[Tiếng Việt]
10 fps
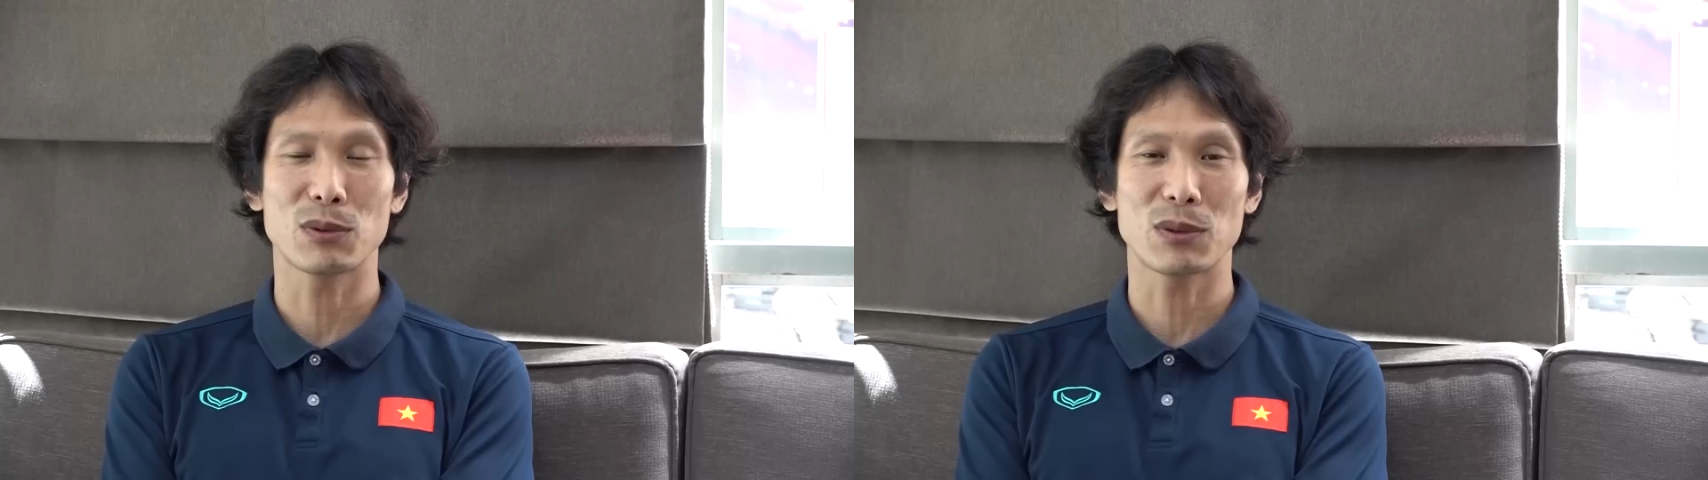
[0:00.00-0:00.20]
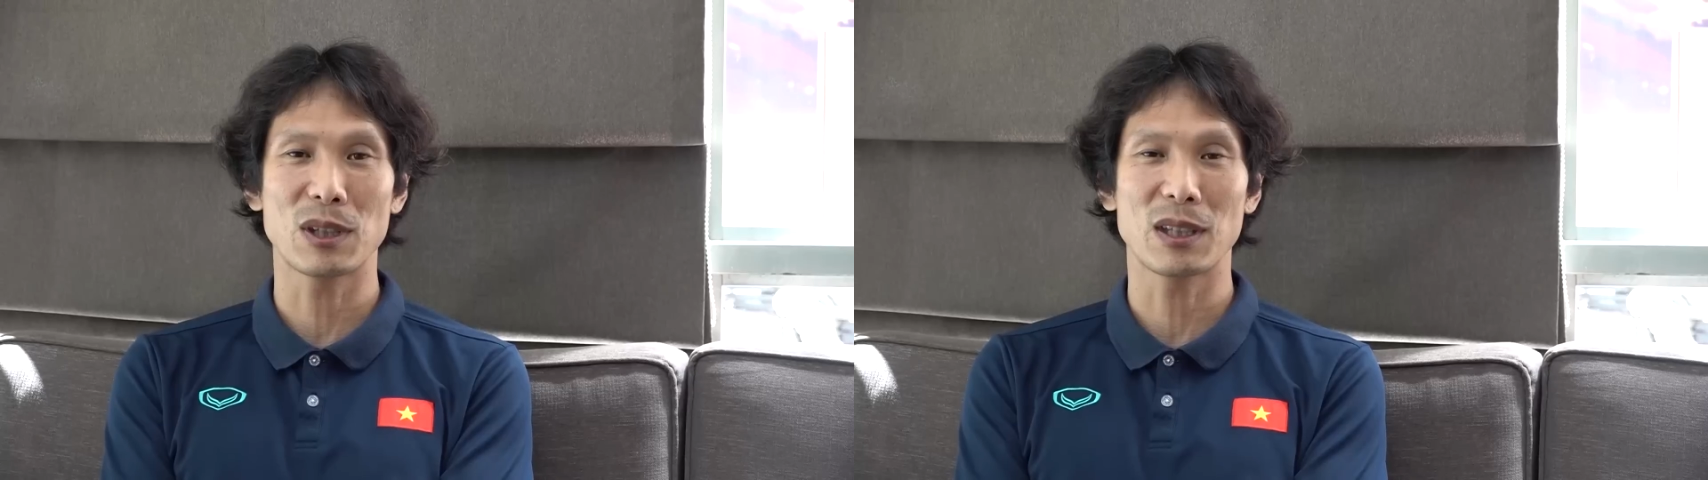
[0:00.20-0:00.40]

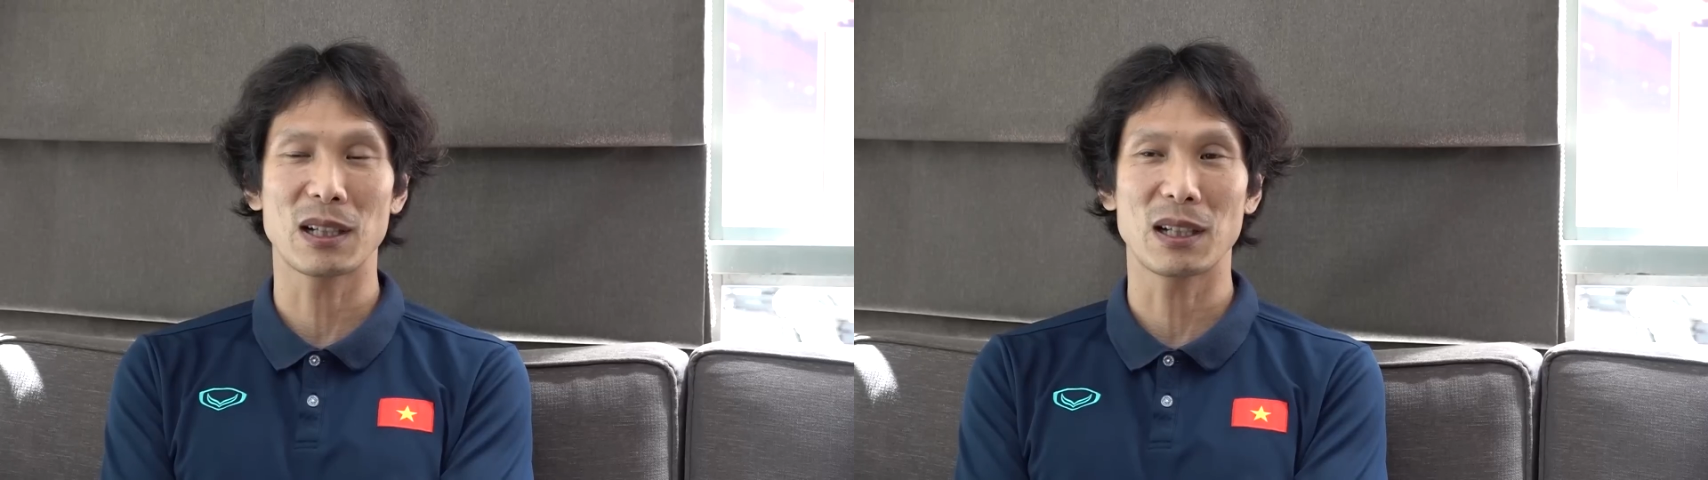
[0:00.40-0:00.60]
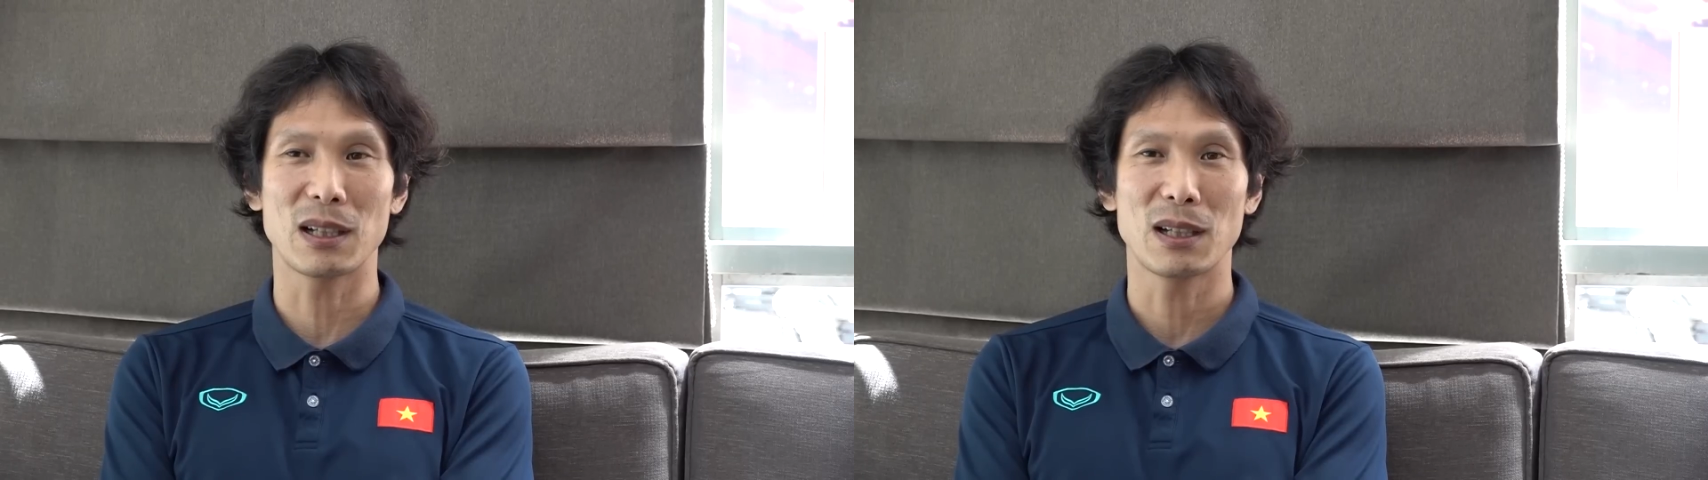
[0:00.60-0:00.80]
Tuấn Tài và
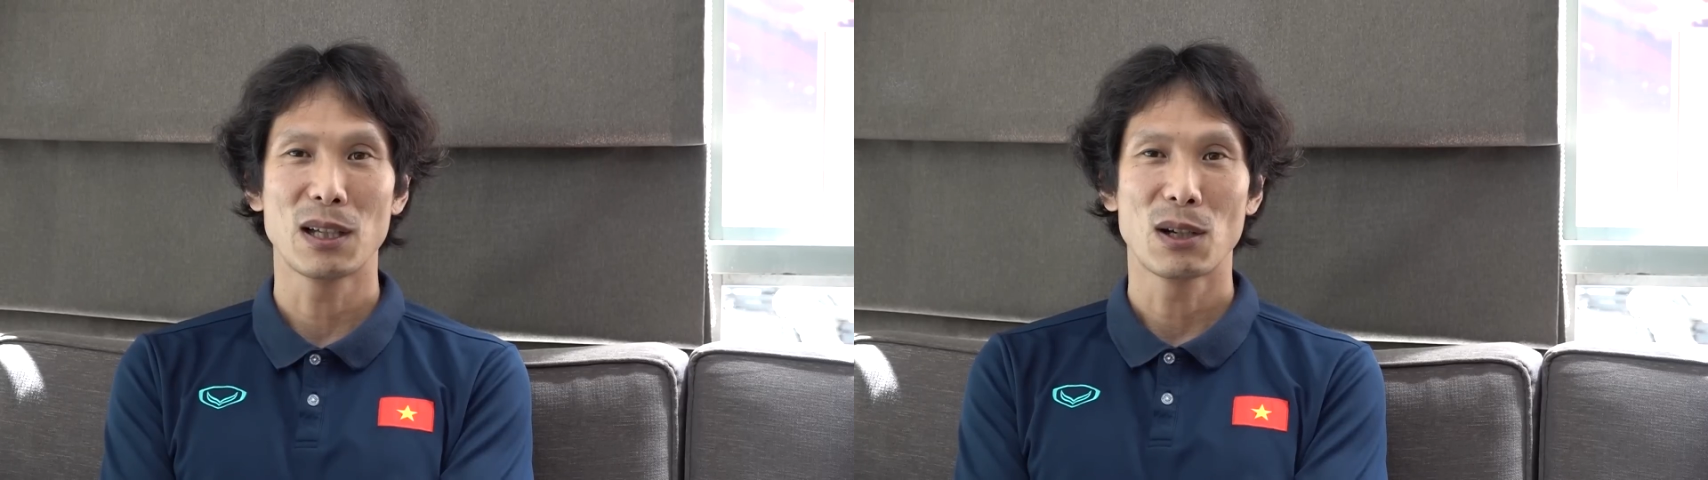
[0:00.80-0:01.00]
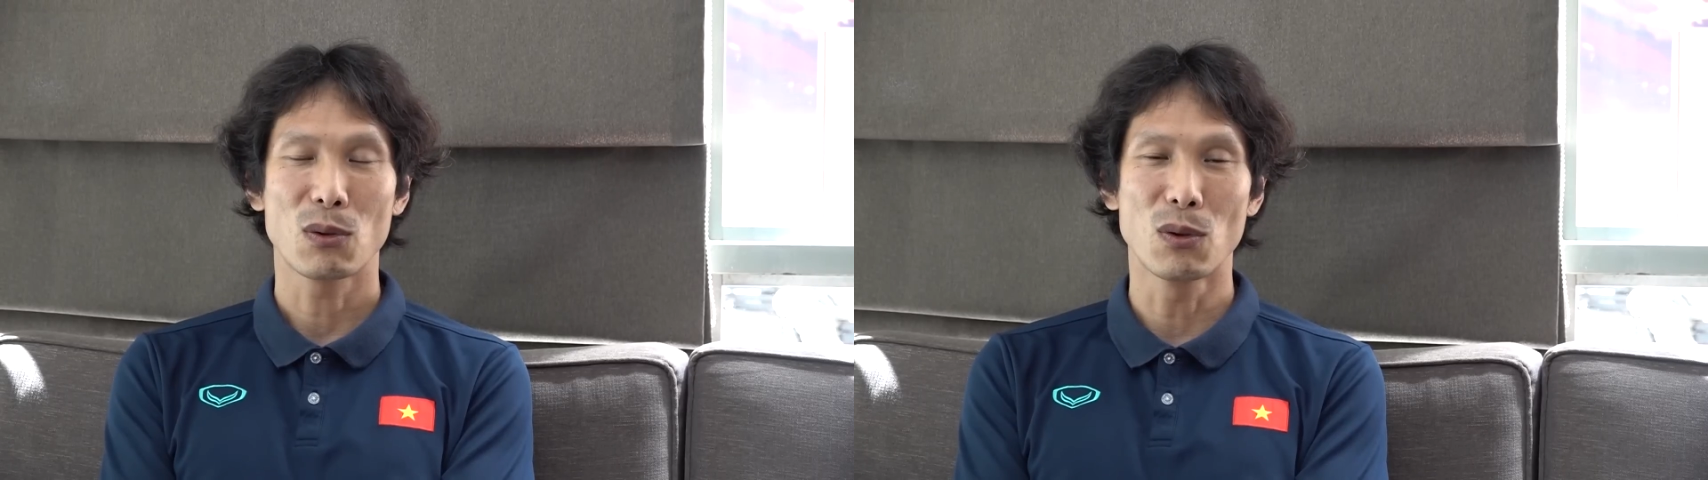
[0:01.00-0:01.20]
Tiến Long cũng